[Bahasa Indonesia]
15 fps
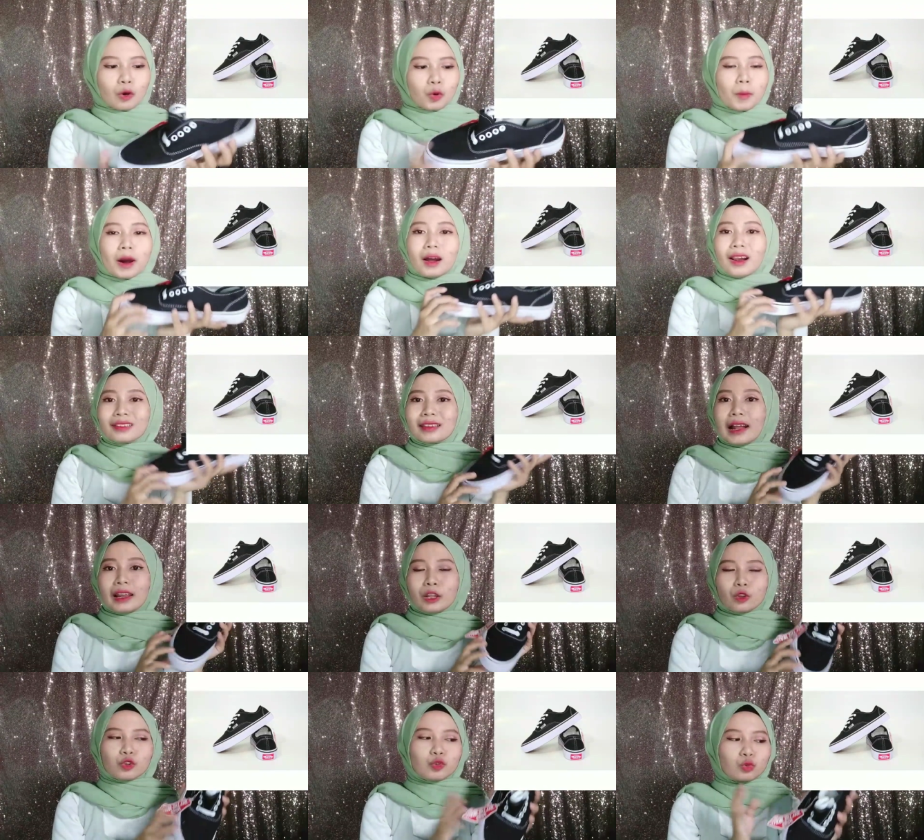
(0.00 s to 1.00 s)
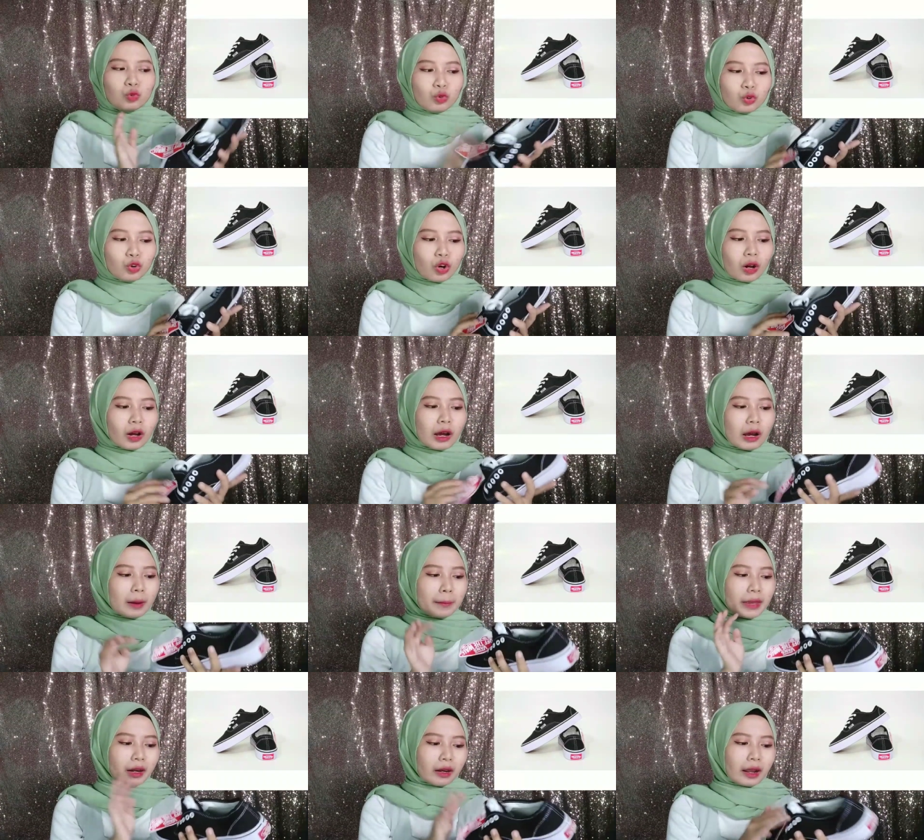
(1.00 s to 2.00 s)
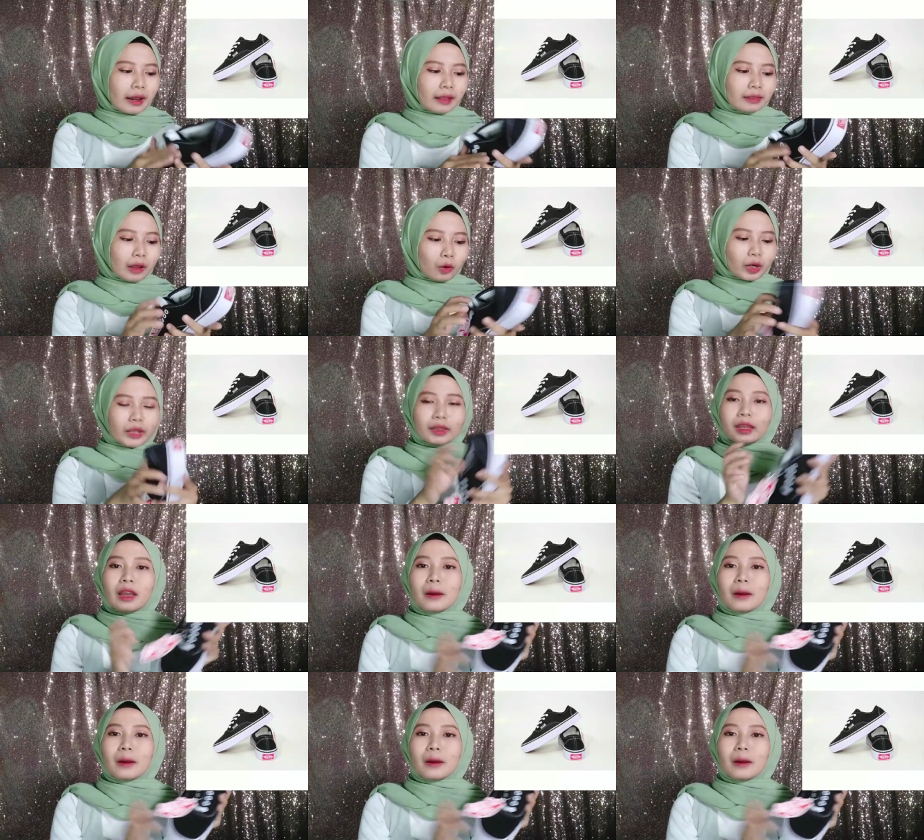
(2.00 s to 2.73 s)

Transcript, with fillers: aku bakal talin dulu e, biar kalian tahu nanti